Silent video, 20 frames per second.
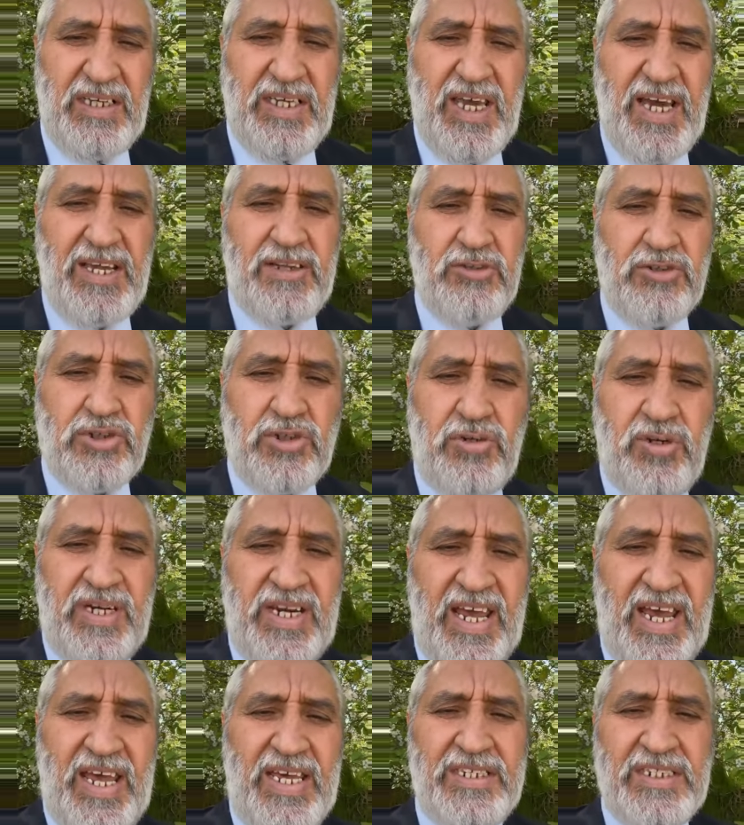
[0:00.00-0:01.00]

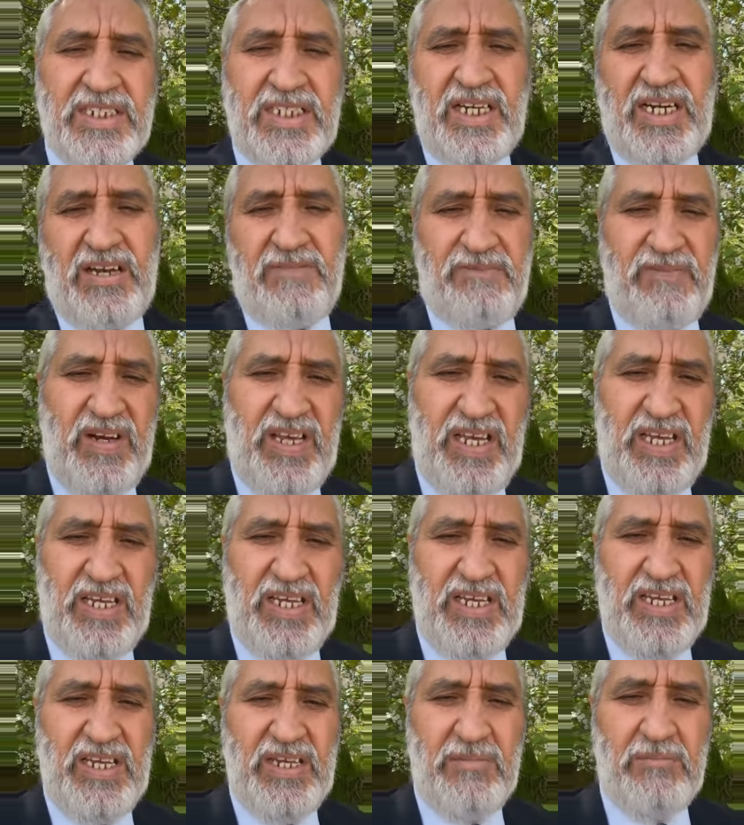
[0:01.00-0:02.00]
yeryüzünün en şerefli
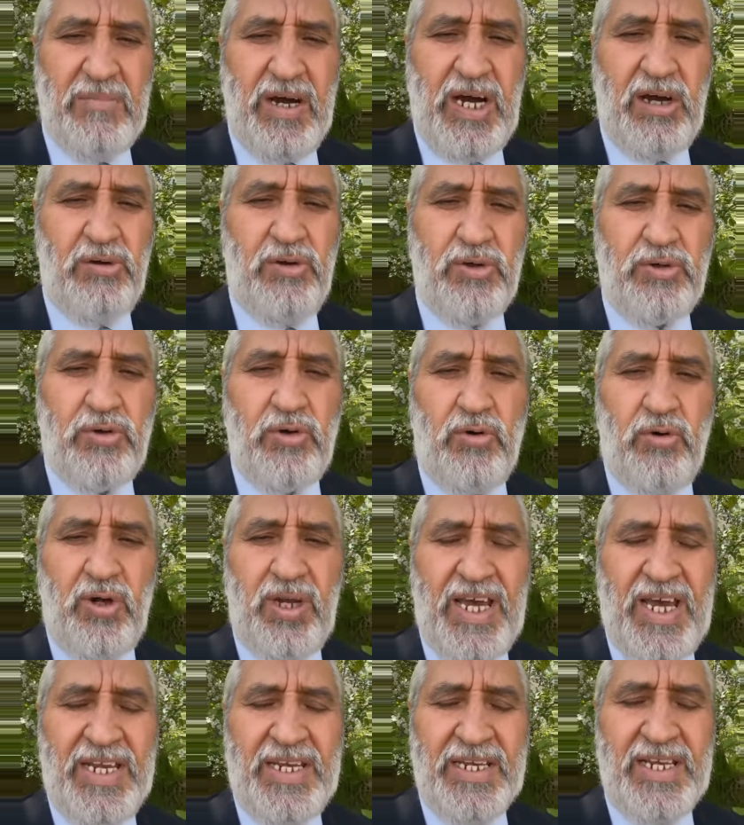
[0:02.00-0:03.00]
mahluku
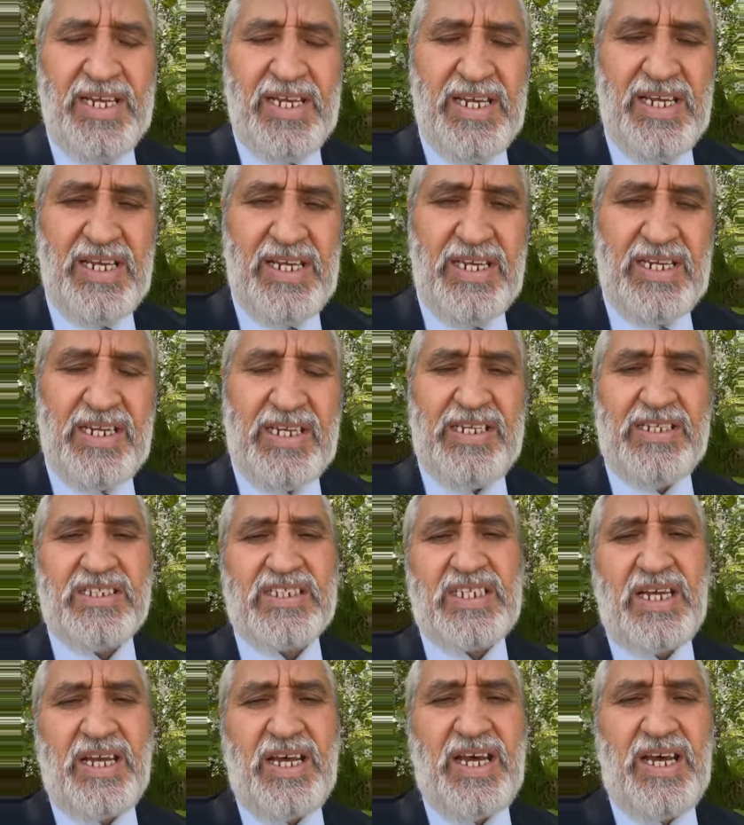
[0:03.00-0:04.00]
olan
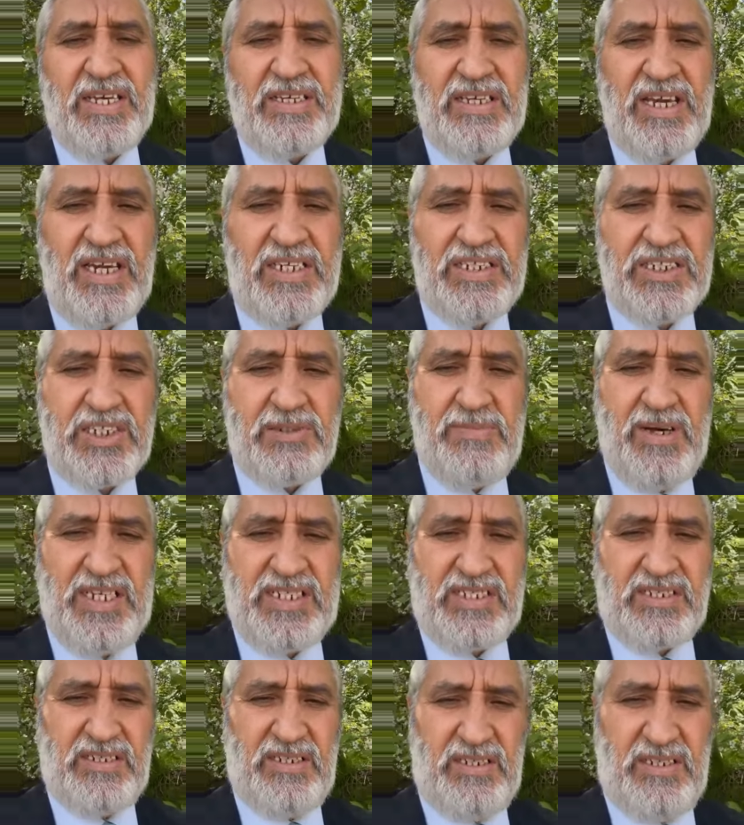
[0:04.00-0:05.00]
insana
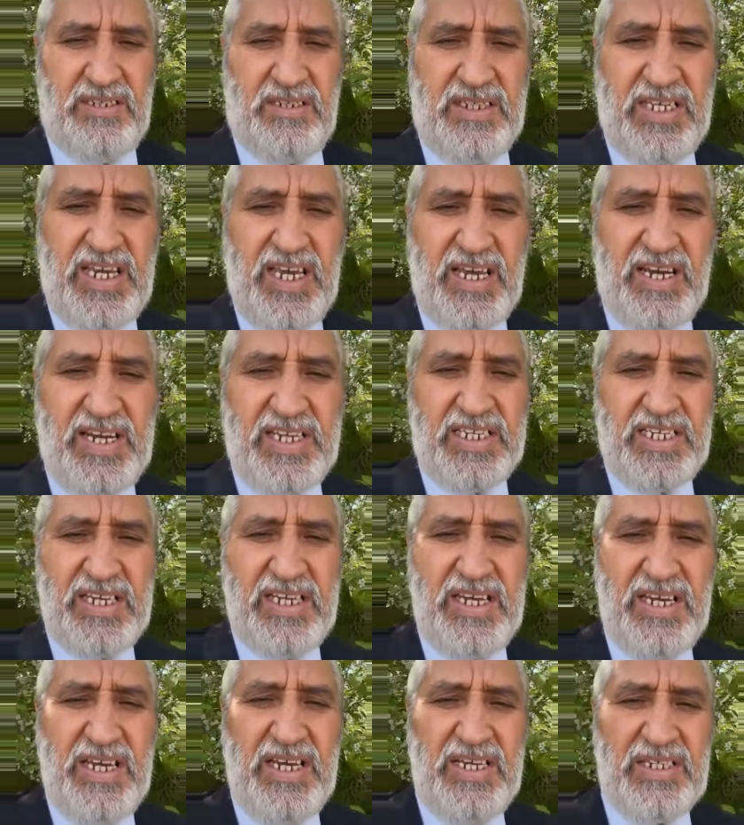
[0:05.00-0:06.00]
yakışmaz diyerek
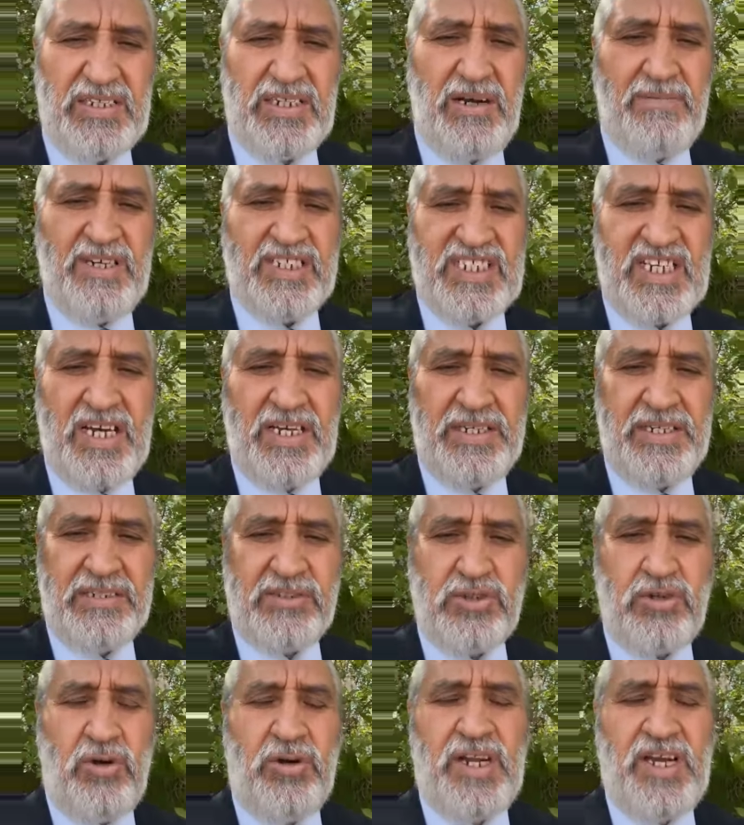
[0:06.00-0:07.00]
Ramazan'ın
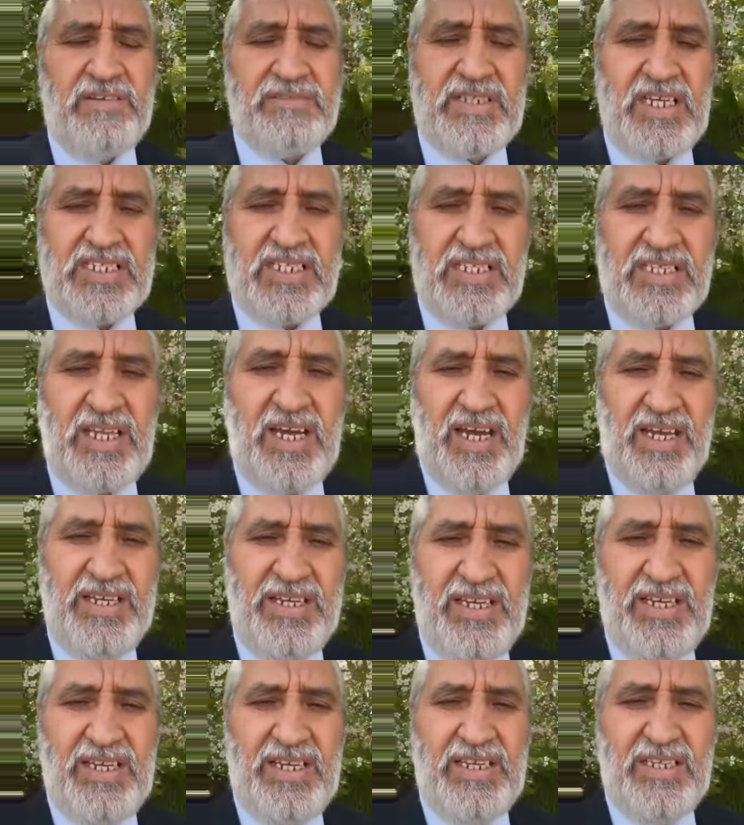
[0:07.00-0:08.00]
son haftasında
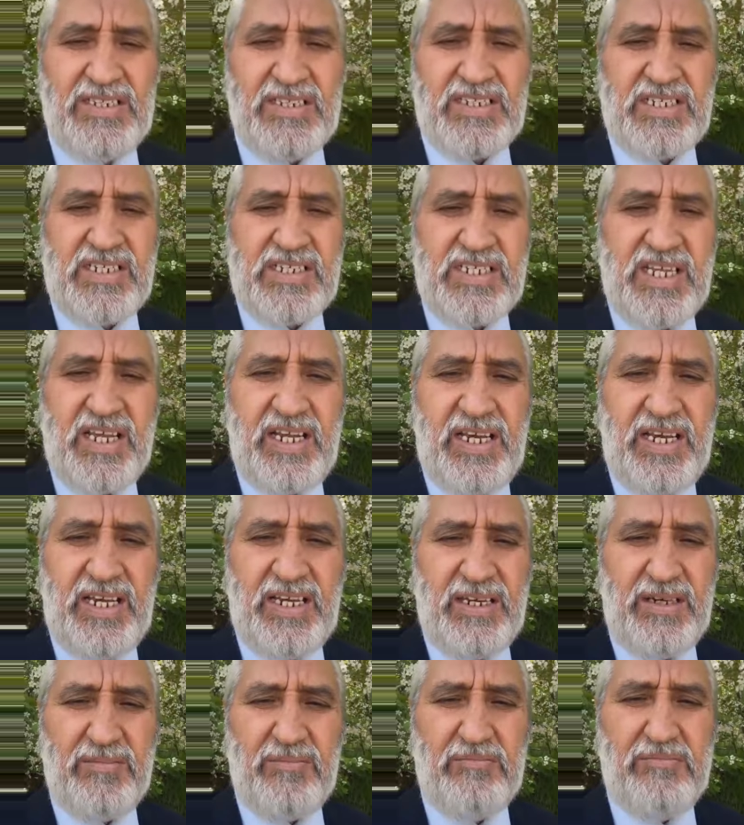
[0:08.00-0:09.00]

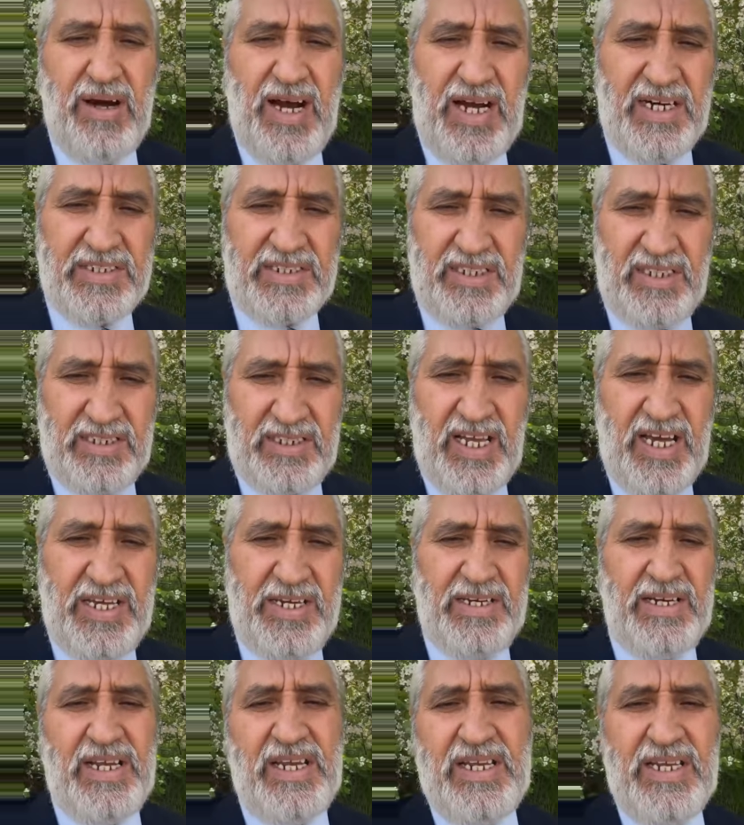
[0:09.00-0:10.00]
sizleri
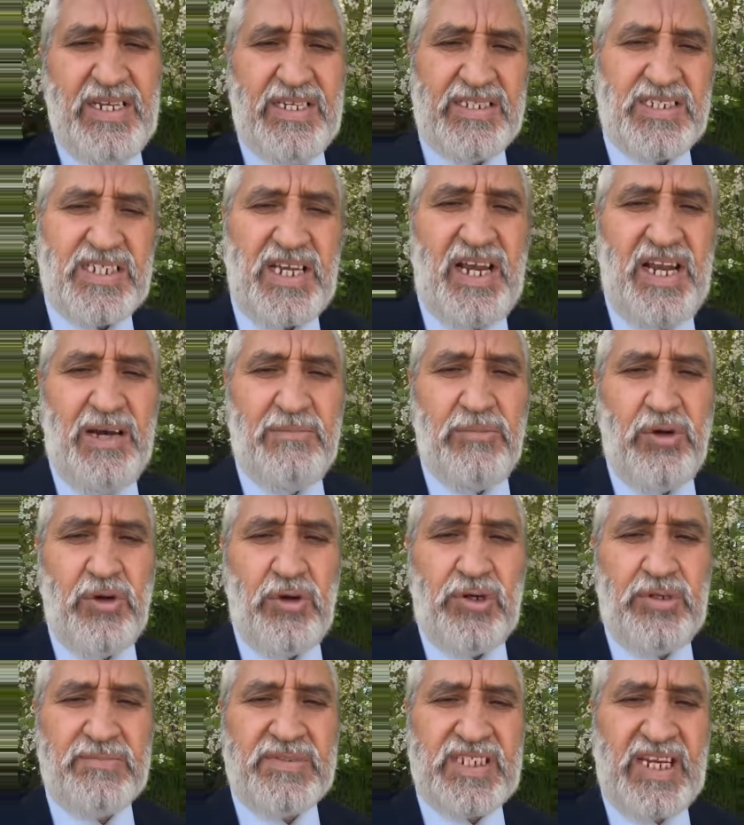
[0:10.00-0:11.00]
Bartın'dan
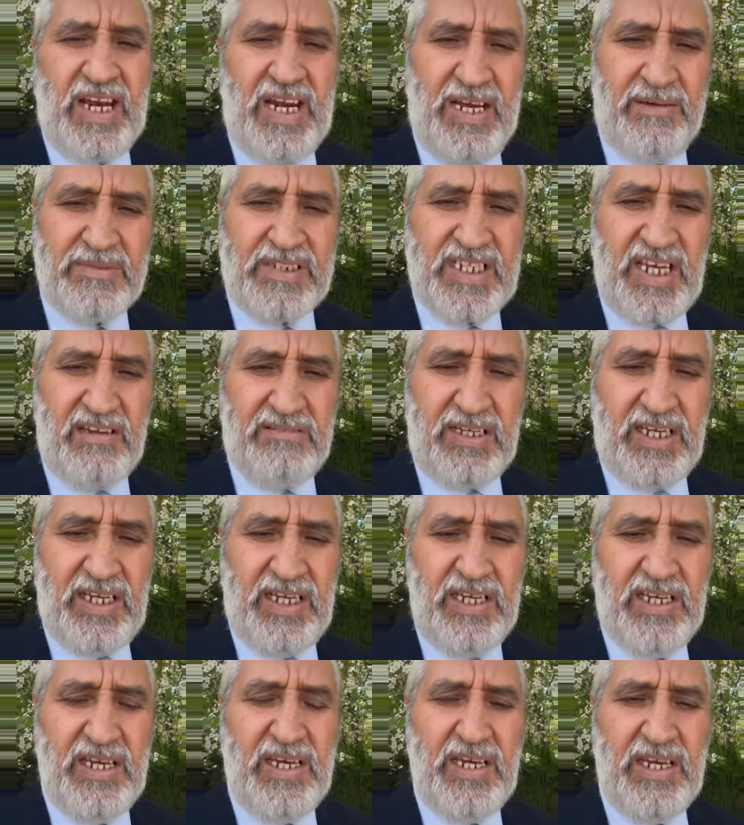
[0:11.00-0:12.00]
selamlıyorum. Selam,
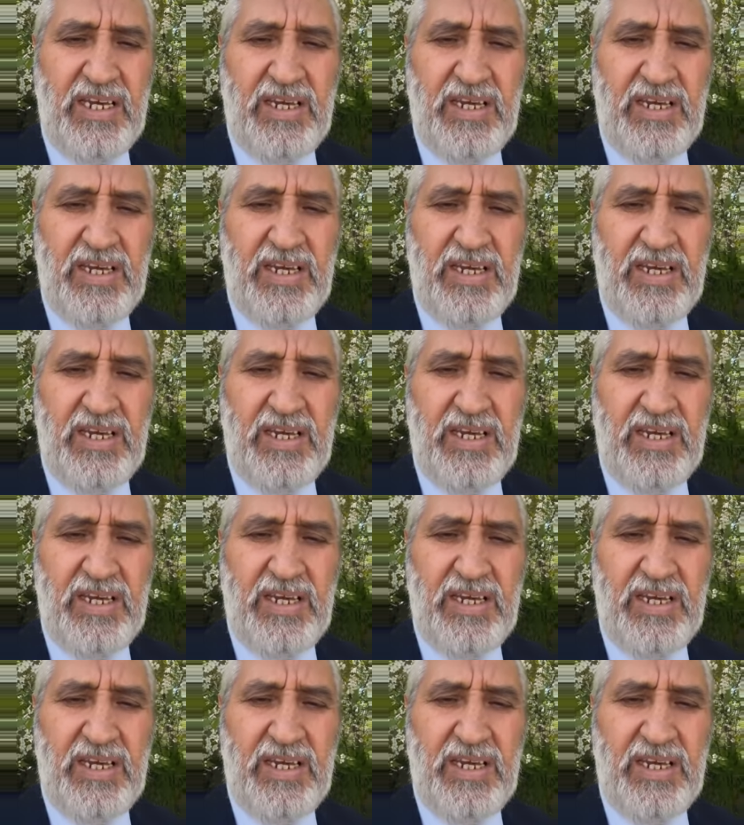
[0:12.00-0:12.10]
sevgi,